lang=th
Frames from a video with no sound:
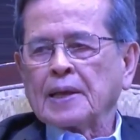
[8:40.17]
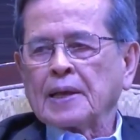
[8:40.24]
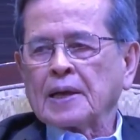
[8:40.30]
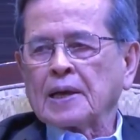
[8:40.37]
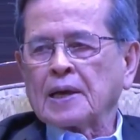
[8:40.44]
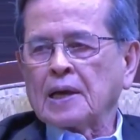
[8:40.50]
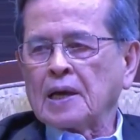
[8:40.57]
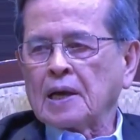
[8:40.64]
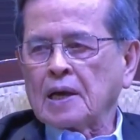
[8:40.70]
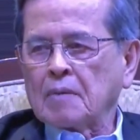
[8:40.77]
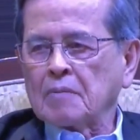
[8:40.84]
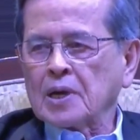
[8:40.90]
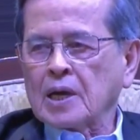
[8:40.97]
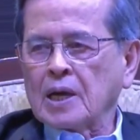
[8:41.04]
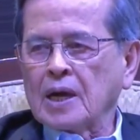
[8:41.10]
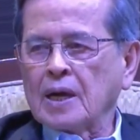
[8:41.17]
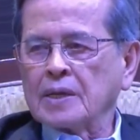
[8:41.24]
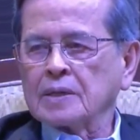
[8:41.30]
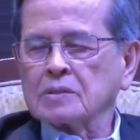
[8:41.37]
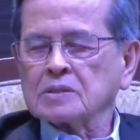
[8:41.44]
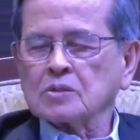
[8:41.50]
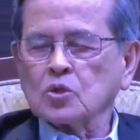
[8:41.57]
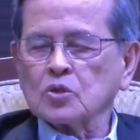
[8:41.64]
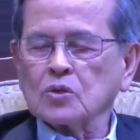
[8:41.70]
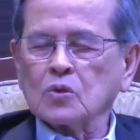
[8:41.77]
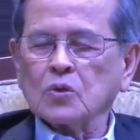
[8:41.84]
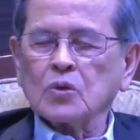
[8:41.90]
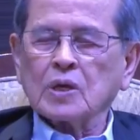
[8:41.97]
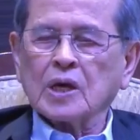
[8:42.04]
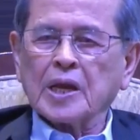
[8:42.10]
คณะกรรมการชุดคุณ
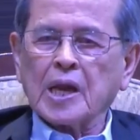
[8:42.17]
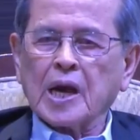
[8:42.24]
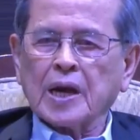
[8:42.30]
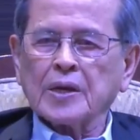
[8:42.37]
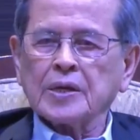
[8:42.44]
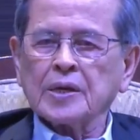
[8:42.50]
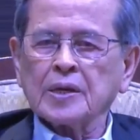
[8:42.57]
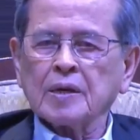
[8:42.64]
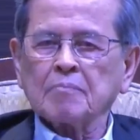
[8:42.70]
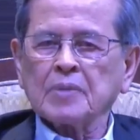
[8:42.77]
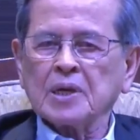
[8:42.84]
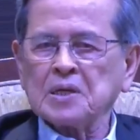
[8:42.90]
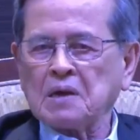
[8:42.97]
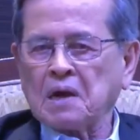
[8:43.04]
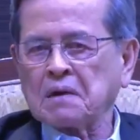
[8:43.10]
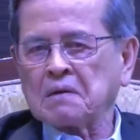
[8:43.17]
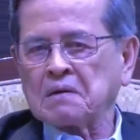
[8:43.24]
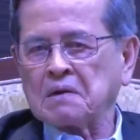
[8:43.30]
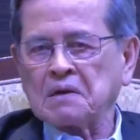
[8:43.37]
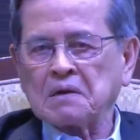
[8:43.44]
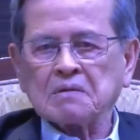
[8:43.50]
อนันต์เนี่ยมีนักคิด